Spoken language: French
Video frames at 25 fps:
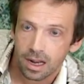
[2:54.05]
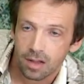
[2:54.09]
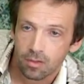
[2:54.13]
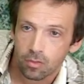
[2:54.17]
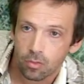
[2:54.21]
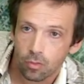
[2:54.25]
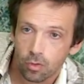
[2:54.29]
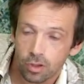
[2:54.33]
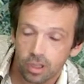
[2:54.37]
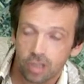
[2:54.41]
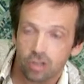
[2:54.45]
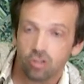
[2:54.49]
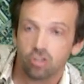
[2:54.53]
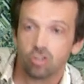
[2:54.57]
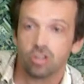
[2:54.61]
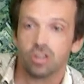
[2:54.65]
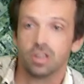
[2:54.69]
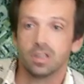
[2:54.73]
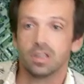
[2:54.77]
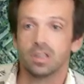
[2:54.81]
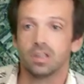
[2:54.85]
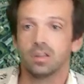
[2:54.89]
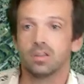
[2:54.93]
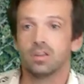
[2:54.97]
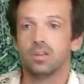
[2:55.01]
vous voyez, j'ai
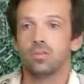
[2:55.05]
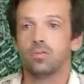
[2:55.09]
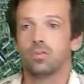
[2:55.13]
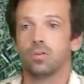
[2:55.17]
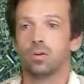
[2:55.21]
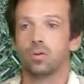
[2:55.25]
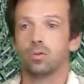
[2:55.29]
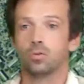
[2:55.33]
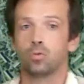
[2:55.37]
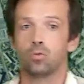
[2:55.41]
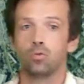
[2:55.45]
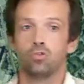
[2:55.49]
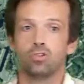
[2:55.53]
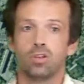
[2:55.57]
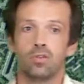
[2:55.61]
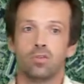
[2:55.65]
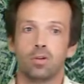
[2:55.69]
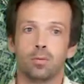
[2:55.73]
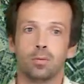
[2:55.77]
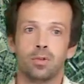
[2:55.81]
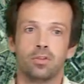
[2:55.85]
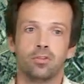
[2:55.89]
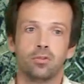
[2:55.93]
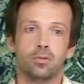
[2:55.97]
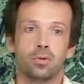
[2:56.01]
des différentes couches
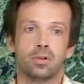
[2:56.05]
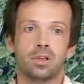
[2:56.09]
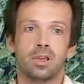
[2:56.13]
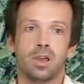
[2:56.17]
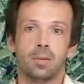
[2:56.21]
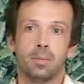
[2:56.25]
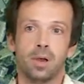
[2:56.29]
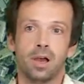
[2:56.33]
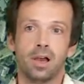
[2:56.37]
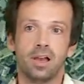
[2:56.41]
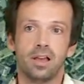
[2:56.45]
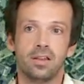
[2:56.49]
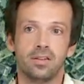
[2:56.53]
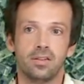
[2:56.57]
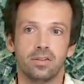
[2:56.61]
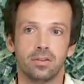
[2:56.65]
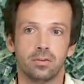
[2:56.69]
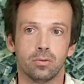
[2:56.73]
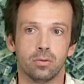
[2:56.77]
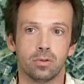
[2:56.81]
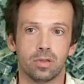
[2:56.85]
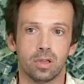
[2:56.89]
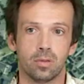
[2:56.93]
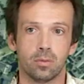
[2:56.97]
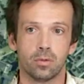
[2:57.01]
d'informations qui apparaissent,
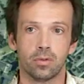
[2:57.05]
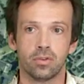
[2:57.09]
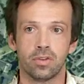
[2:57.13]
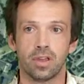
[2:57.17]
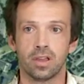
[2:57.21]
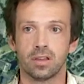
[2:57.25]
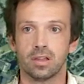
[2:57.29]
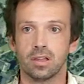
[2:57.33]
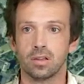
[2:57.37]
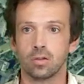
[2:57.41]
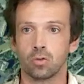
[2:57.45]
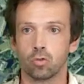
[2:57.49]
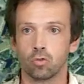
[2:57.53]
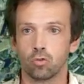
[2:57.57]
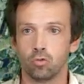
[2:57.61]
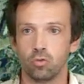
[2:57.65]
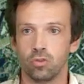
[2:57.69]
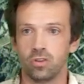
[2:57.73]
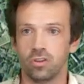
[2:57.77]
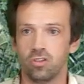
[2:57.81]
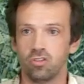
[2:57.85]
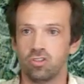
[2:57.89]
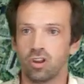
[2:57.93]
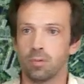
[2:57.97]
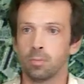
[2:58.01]
notamment certaines que je vous ai
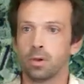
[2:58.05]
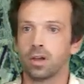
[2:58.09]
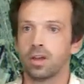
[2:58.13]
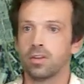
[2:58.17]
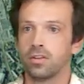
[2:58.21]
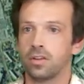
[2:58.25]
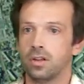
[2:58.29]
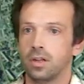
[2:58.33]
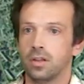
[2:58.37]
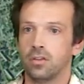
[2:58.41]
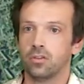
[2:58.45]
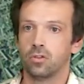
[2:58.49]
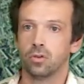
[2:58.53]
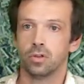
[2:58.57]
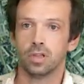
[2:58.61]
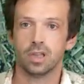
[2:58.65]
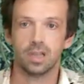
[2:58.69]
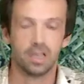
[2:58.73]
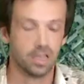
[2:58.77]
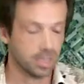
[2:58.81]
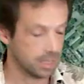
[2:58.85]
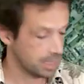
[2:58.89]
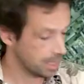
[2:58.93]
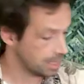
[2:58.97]
déjà présélectionnées.